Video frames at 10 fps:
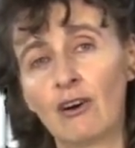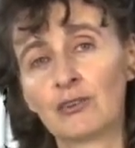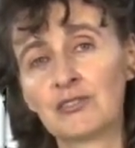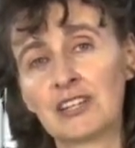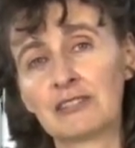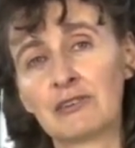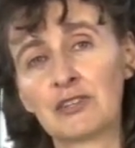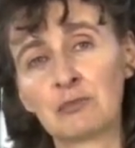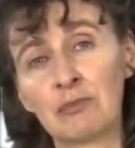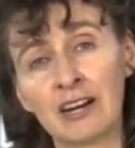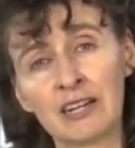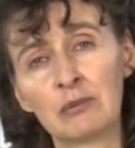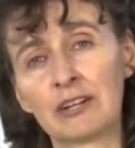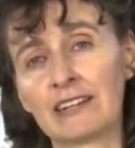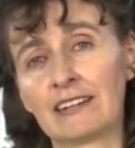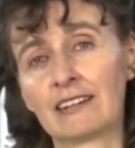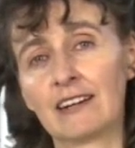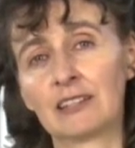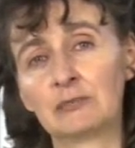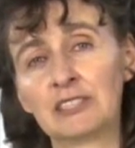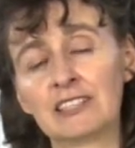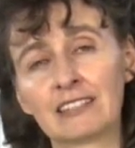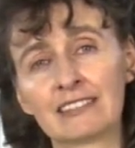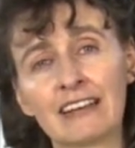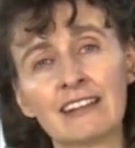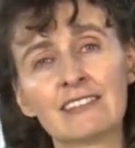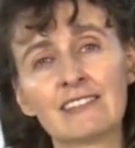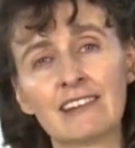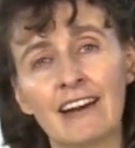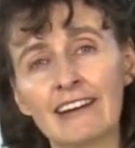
uns etwas beibringen kann mit ihren ganz